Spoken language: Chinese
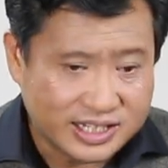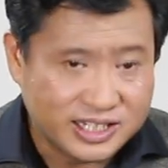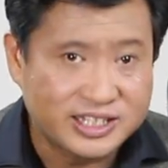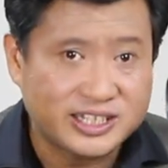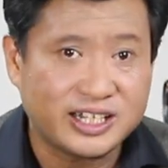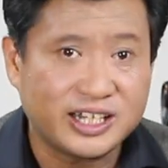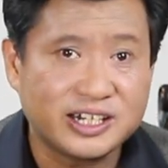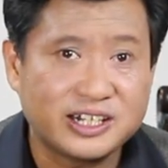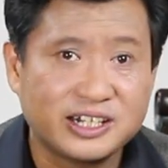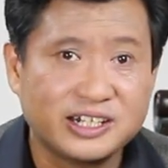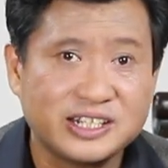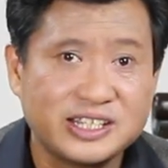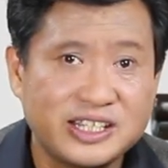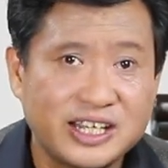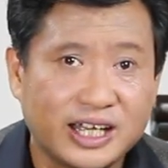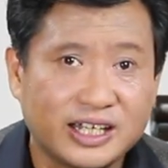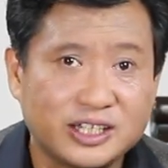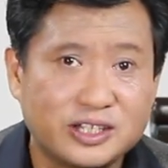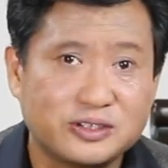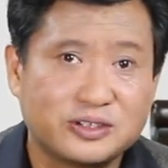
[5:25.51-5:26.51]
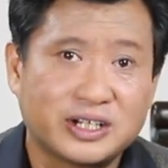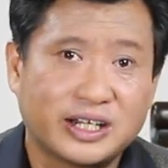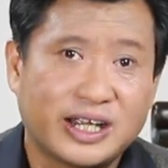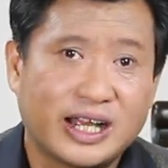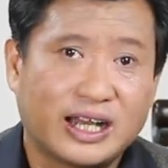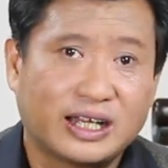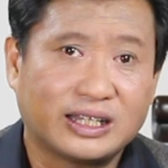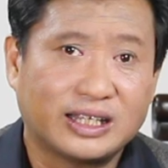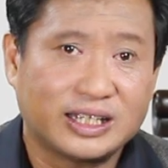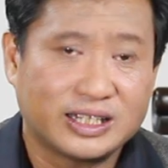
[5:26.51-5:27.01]
结成线，就这
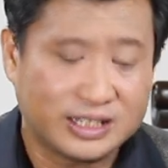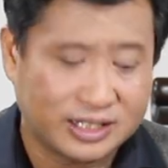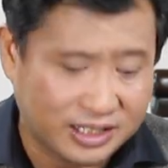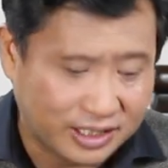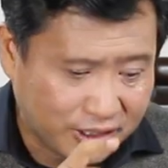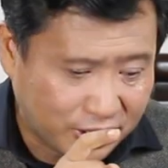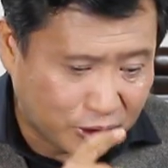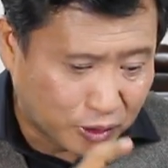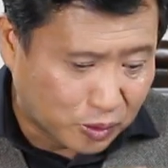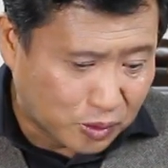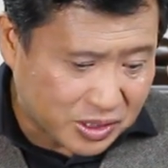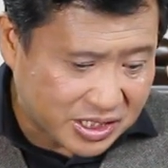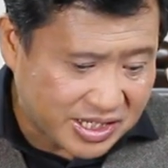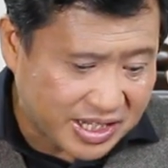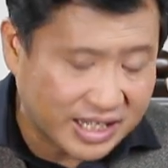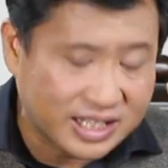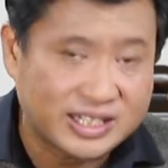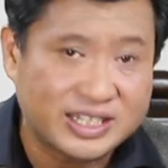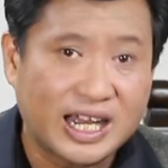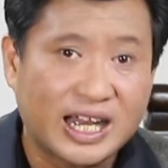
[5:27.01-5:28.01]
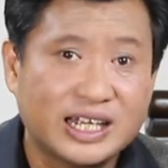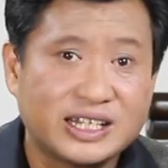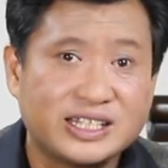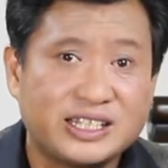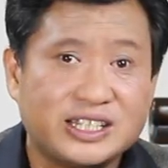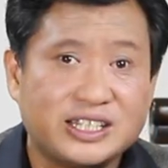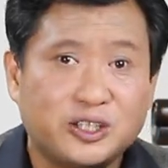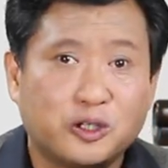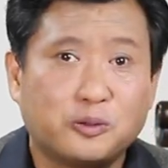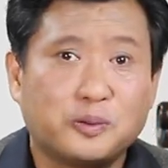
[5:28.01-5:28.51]
样的牛线加
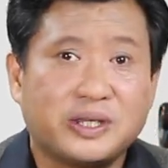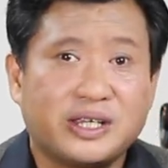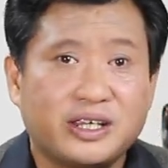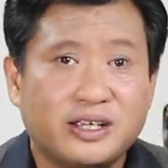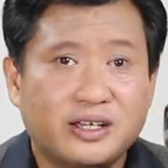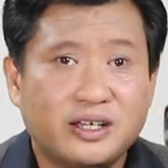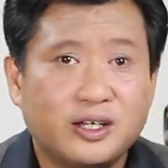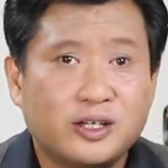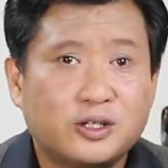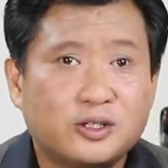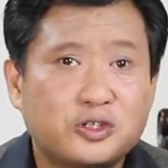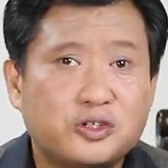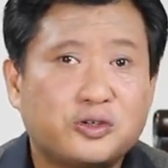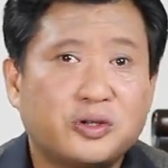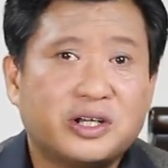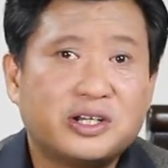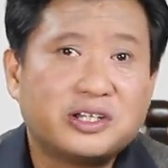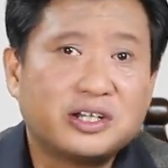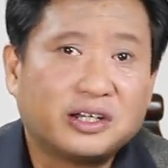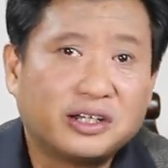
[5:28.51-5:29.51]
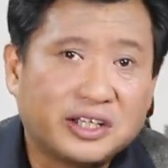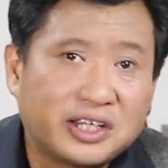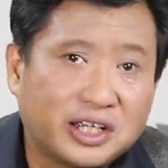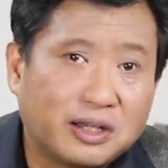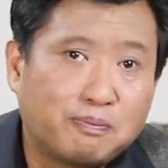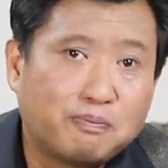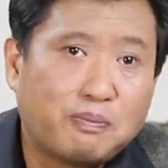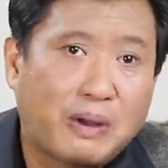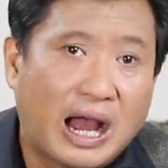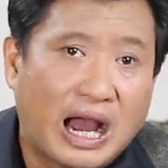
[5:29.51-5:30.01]
细牛皮圈成了一
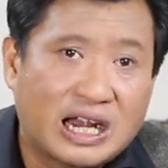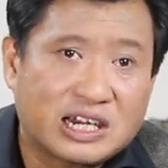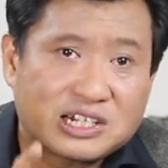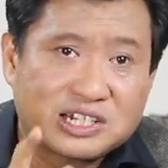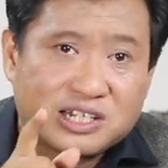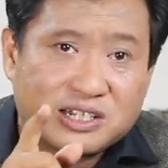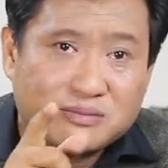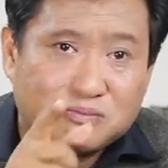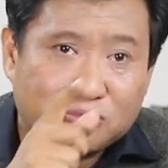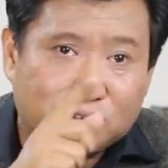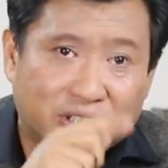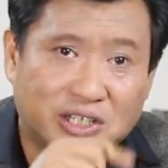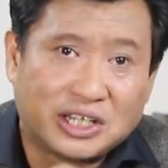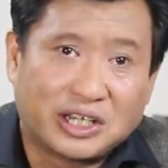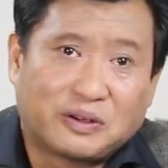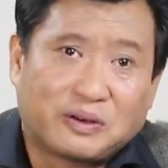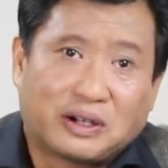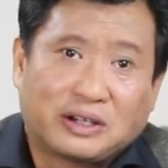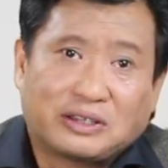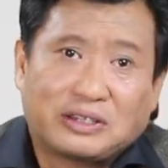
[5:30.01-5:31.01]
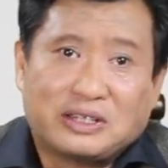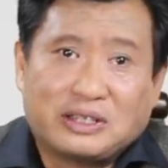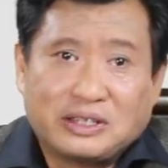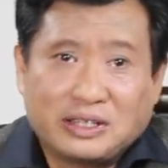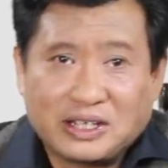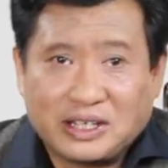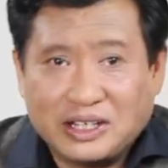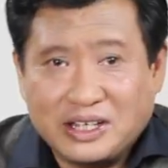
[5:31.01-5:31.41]
个八十亩的一块地。